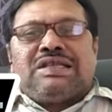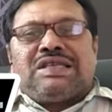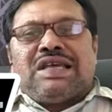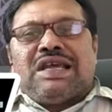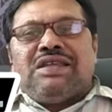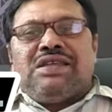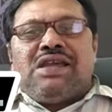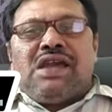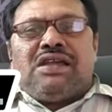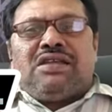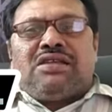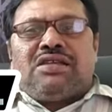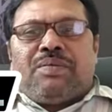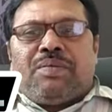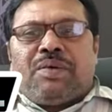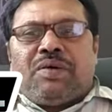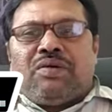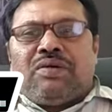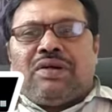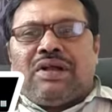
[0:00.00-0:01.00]
సంజాయిష్
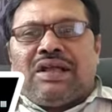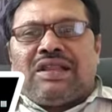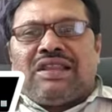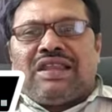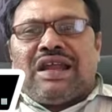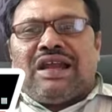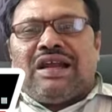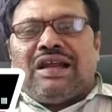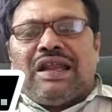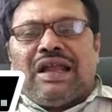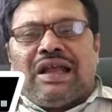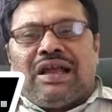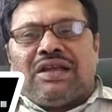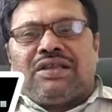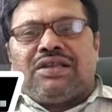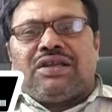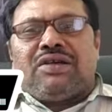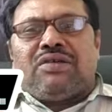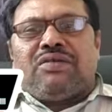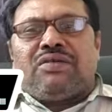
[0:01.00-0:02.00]
చెప్పకుండా తనని లెక్క
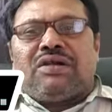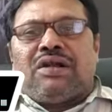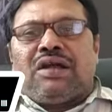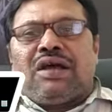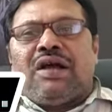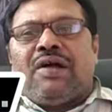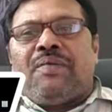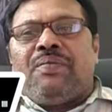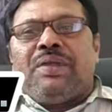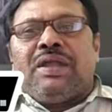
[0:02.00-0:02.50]
చేయకుండా